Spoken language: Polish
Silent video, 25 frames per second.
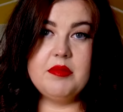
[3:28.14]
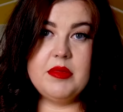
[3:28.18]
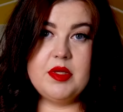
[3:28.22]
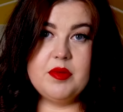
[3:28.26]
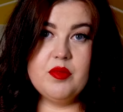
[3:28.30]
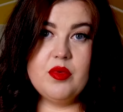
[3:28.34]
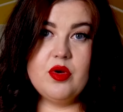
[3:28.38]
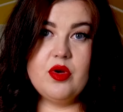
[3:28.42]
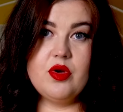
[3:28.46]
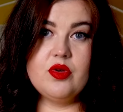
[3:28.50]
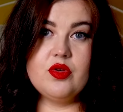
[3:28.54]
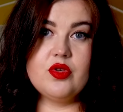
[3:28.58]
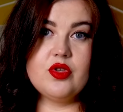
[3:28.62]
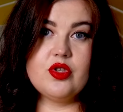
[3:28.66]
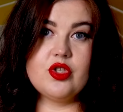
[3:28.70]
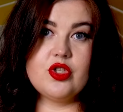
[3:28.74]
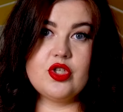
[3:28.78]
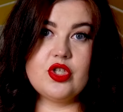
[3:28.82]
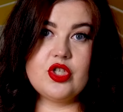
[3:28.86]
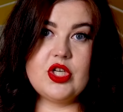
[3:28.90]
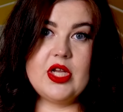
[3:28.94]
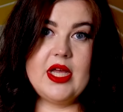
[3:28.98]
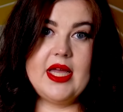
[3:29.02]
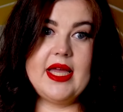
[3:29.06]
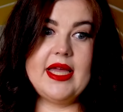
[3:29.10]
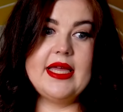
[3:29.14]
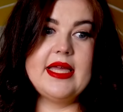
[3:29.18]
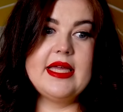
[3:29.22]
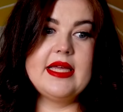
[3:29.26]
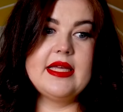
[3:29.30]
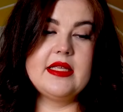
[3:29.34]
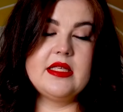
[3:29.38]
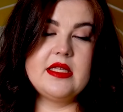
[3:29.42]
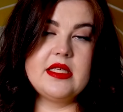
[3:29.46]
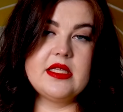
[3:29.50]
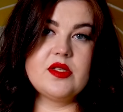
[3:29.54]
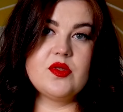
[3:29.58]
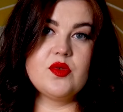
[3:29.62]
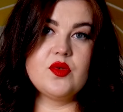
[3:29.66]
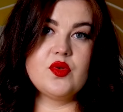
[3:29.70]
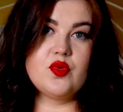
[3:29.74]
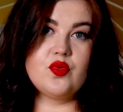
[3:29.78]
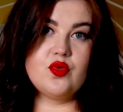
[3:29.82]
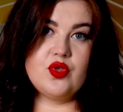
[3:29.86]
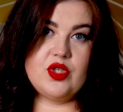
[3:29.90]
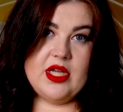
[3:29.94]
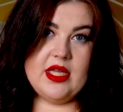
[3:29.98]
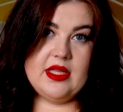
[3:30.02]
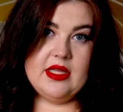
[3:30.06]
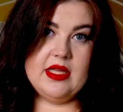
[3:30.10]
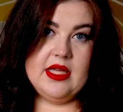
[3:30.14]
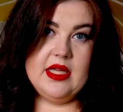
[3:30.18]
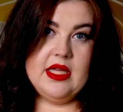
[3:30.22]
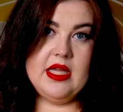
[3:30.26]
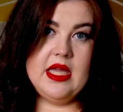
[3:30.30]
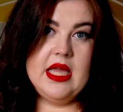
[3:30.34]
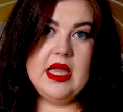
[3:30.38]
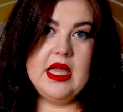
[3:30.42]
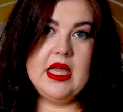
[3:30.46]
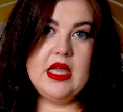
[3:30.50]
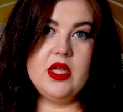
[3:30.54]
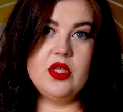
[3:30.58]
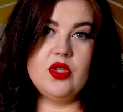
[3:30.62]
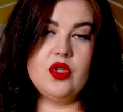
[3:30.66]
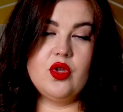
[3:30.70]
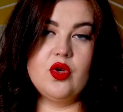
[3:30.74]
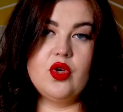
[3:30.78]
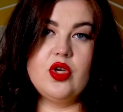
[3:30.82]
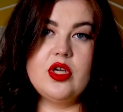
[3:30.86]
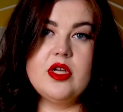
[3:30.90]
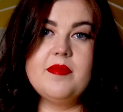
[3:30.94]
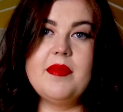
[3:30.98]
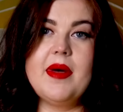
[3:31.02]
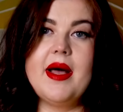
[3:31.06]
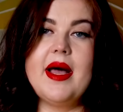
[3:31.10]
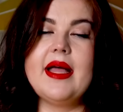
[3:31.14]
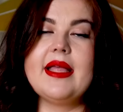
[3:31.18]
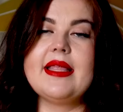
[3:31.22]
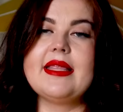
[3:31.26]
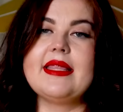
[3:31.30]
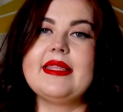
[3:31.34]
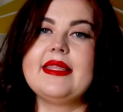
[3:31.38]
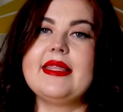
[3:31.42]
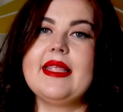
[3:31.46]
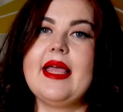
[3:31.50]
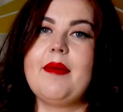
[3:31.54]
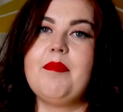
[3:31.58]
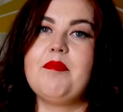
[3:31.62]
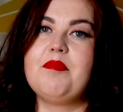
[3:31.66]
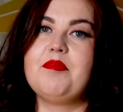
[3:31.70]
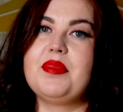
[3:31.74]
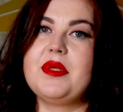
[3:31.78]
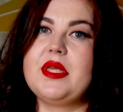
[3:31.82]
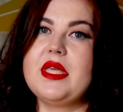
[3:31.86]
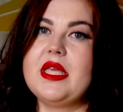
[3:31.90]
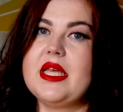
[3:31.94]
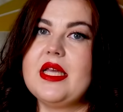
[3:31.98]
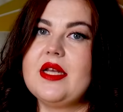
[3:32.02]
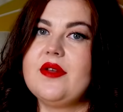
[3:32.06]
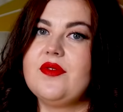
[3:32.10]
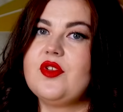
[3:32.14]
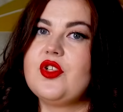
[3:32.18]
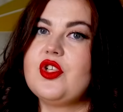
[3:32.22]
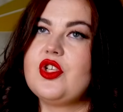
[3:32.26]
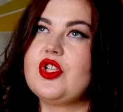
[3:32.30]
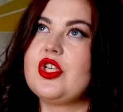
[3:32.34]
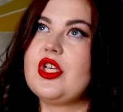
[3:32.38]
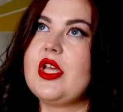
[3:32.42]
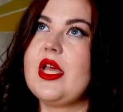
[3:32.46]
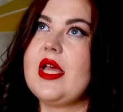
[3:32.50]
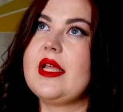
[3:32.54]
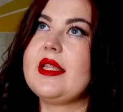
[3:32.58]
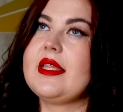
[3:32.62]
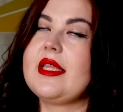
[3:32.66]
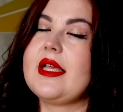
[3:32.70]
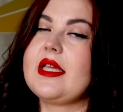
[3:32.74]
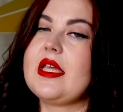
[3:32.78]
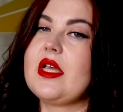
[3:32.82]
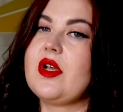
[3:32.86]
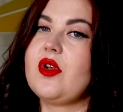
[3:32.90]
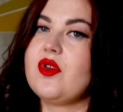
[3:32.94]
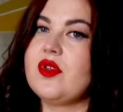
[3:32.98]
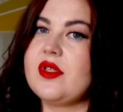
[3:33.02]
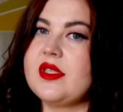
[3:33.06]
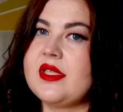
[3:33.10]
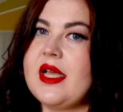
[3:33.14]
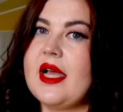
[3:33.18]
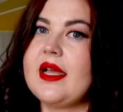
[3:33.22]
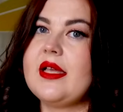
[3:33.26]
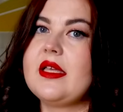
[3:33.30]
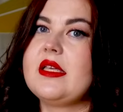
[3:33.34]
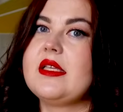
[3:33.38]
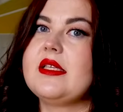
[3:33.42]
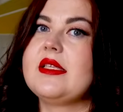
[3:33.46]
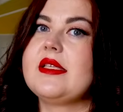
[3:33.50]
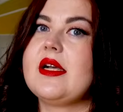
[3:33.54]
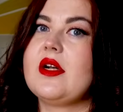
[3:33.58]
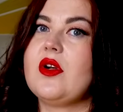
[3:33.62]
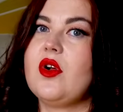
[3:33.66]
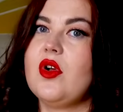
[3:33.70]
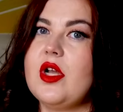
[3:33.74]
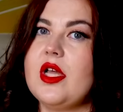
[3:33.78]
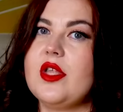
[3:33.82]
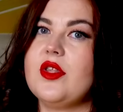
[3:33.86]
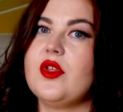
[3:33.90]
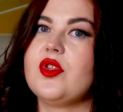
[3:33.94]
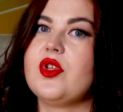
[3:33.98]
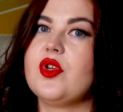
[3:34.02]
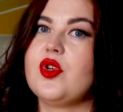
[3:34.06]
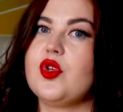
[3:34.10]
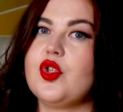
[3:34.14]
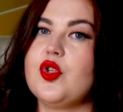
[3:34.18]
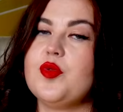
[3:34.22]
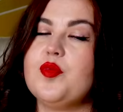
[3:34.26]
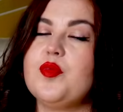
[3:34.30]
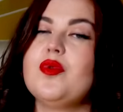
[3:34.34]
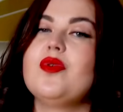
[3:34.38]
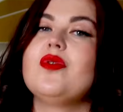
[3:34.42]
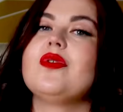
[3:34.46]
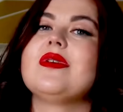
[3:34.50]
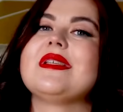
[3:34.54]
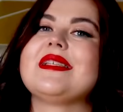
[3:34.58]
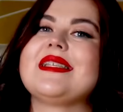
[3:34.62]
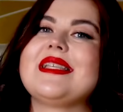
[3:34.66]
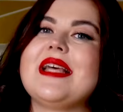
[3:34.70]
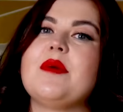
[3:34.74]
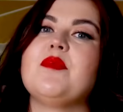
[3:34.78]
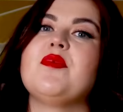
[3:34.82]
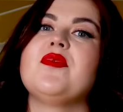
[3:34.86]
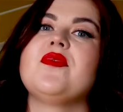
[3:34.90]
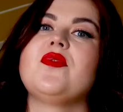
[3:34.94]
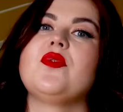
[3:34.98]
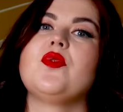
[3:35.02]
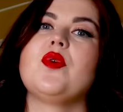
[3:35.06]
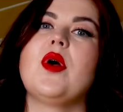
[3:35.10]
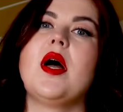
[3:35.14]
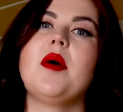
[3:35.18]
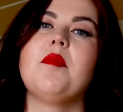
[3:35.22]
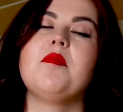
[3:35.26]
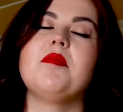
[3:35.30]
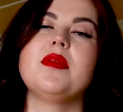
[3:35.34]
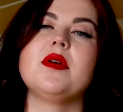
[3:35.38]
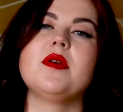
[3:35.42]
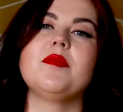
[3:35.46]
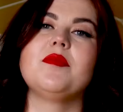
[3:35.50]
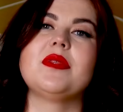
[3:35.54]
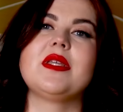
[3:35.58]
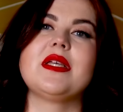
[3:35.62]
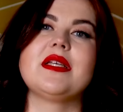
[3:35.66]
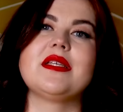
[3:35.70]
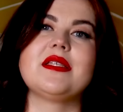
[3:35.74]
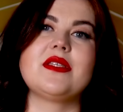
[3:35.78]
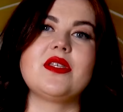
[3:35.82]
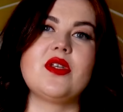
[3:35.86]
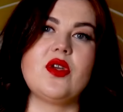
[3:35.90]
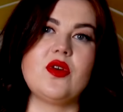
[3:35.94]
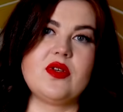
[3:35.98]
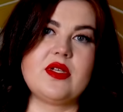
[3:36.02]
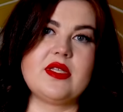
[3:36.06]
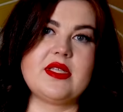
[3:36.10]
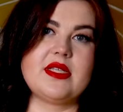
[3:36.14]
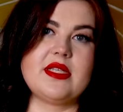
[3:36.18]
mimo że nie są skórzane, to chyba na pierwsze takie kozaki za kolano tego typu zamówiłabym te z